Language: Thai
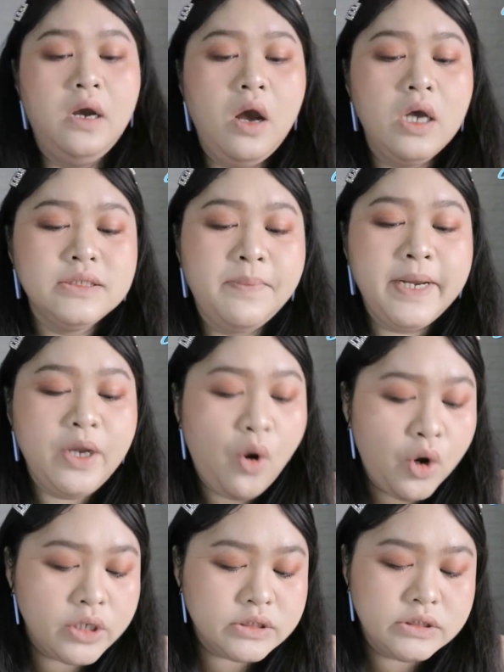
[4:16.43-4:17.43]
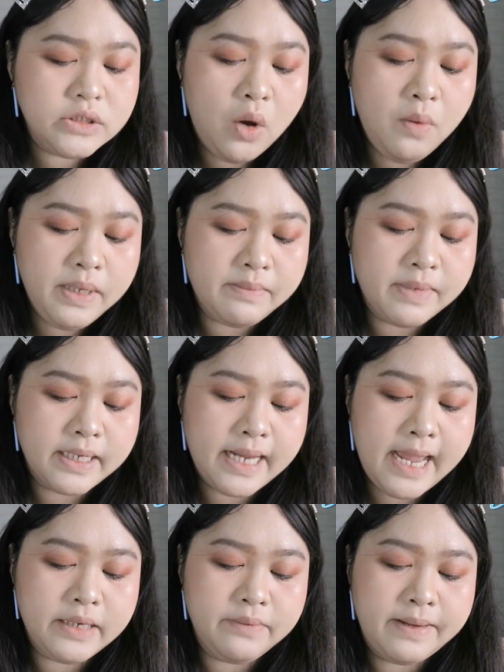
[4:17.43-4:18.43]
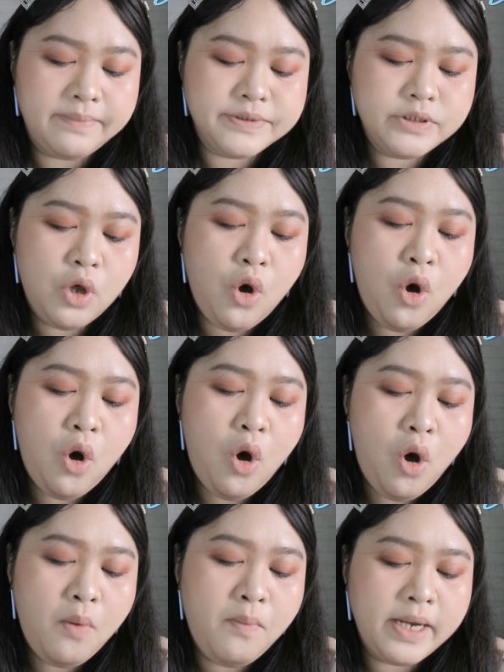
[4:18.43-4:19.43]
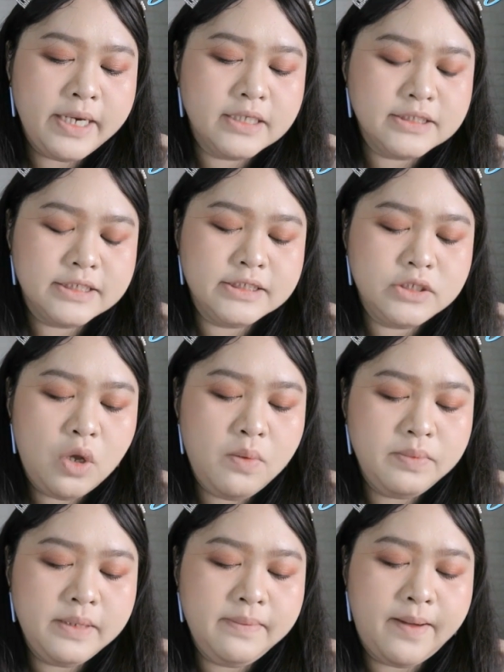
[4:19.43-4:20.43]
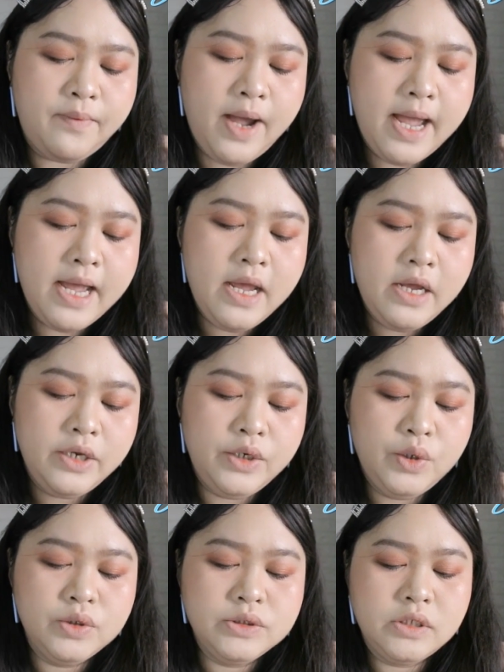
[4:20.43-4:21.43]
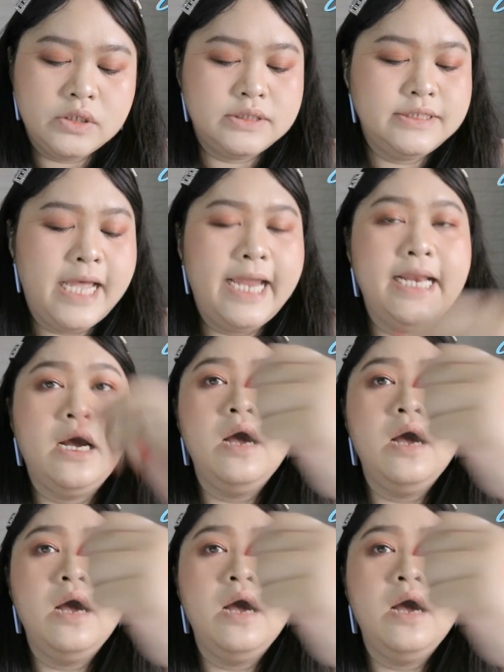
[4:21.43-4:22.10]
ก็จะเป็นโทนส้มอีกเหมือนกันแบบส้มอันนี้ก็จะส้มที่แบบว่าดูสดใสแล้ว